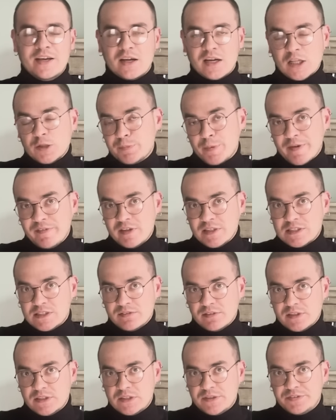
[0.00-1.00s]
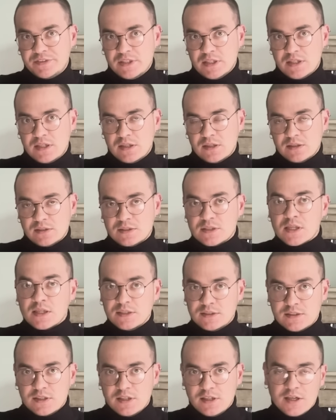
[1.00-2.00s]
рад приветствовать всех
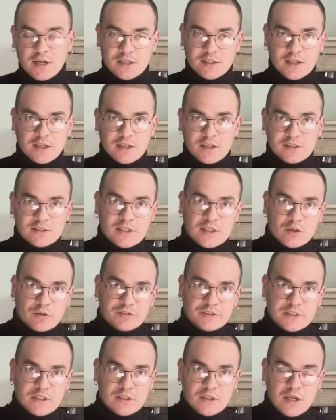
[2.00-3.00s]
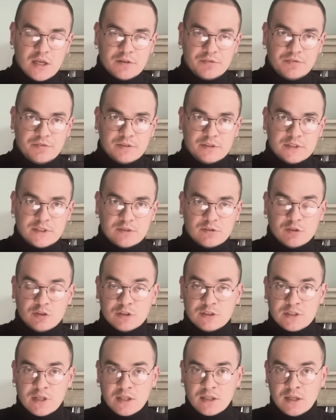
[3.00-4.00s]
зрителей канала Ходорковский Лайф. Сегодня
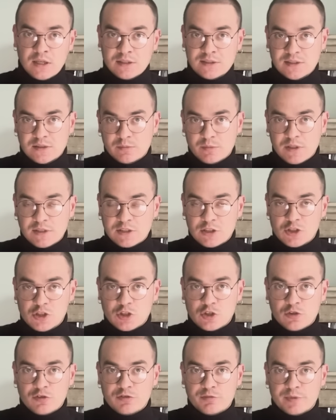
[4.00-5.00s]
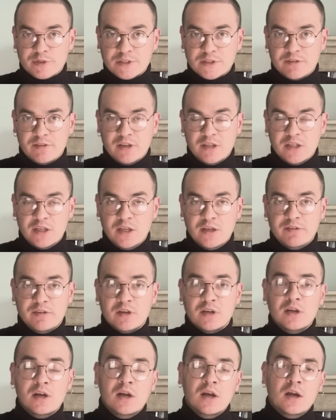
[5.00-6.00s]
среда, 17 часов в Москве и
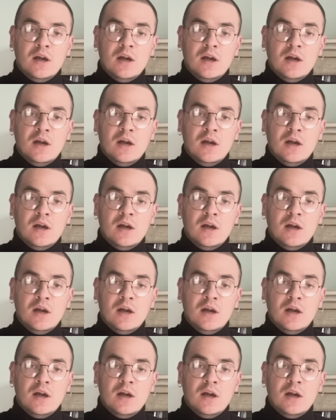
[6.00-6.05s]
Киеве.